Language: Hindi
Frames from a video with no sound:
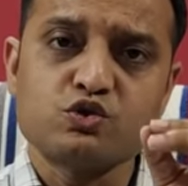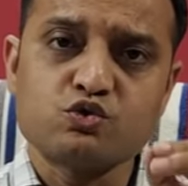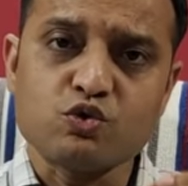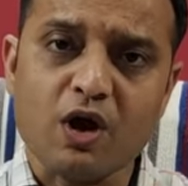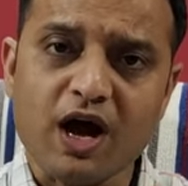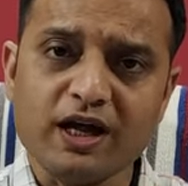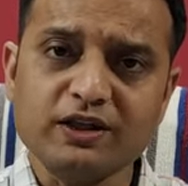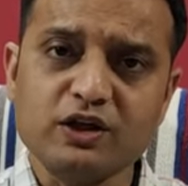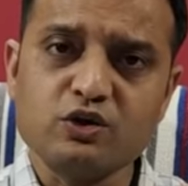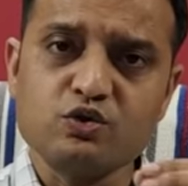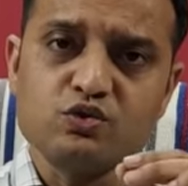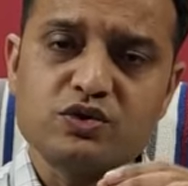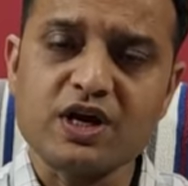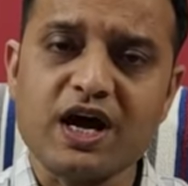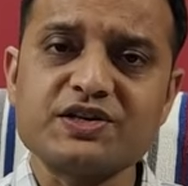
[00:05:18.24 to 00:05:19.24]
स्वाद
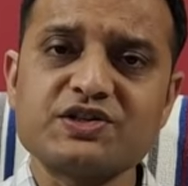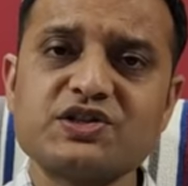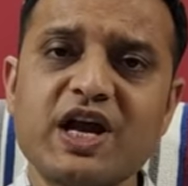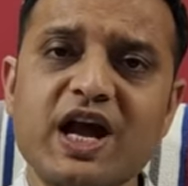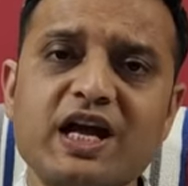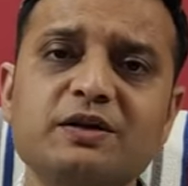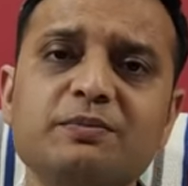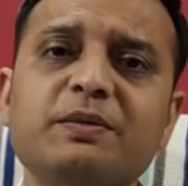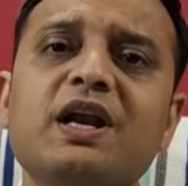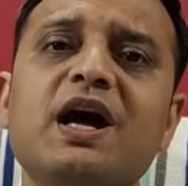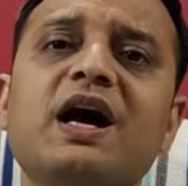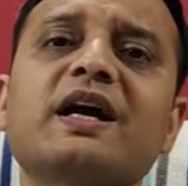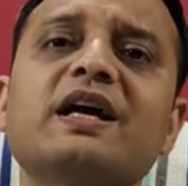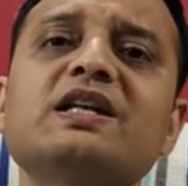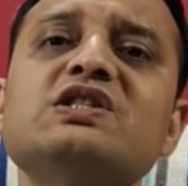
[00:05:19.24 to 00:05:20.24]
अनुसार शहद
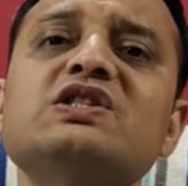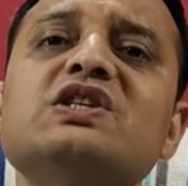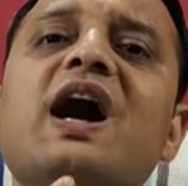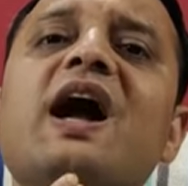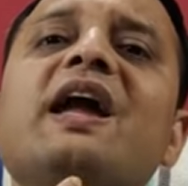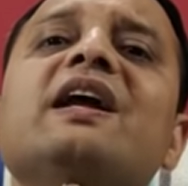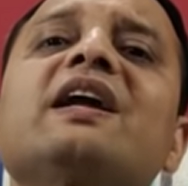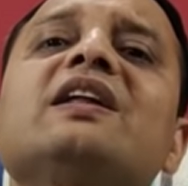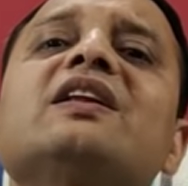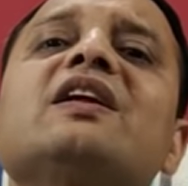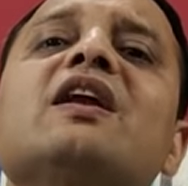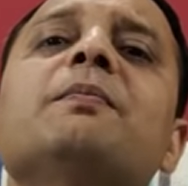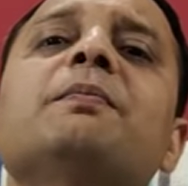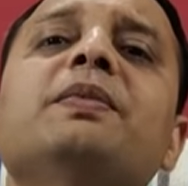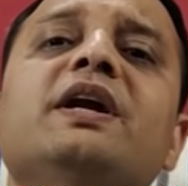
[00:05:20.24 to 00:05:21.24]
मिला के चाय की
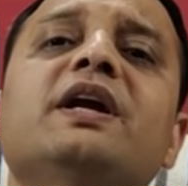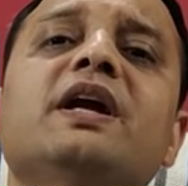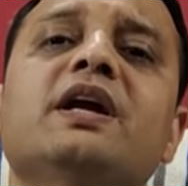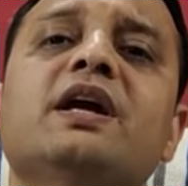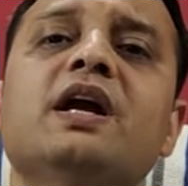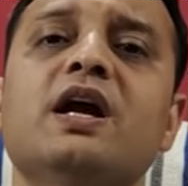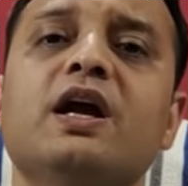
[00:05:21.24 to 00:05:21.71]
तरह पिए